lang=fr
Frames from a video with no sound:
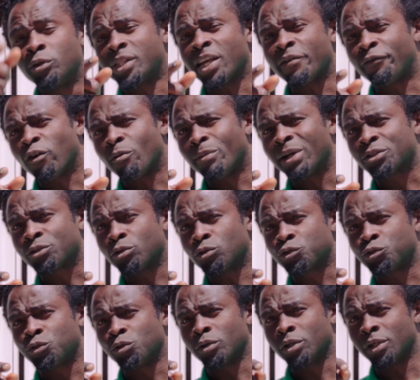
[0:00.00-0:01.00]
Plus d'informations
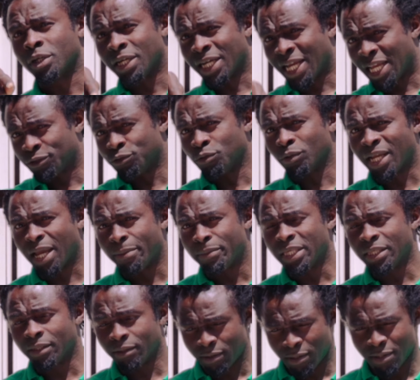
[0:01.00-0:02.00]
sur euh, Radio
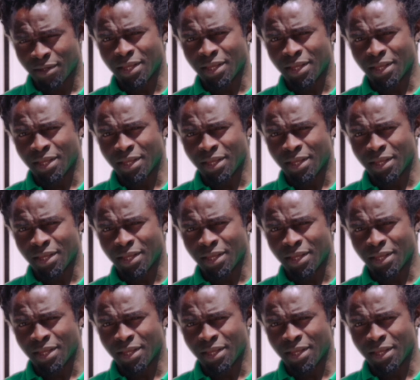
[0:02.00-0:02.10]
Kamit,